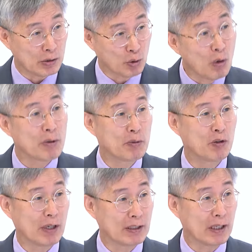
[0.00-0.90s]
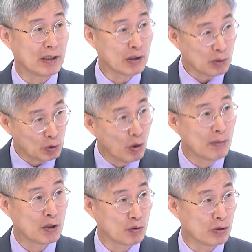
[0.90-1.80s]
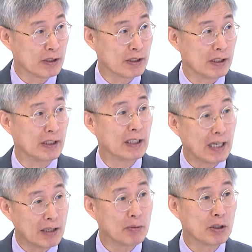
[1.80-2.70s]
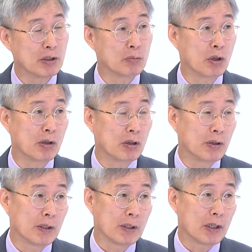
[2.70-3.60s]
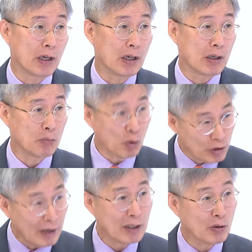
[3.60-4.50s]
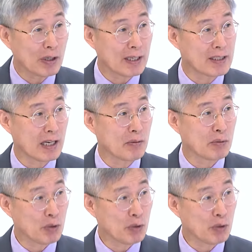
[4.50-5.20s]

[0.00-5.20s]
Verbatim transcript: 도움이 필요하다. 그러면 네. 도움을 주든지 아니면은 뭐 봉사활동을 하는 사람이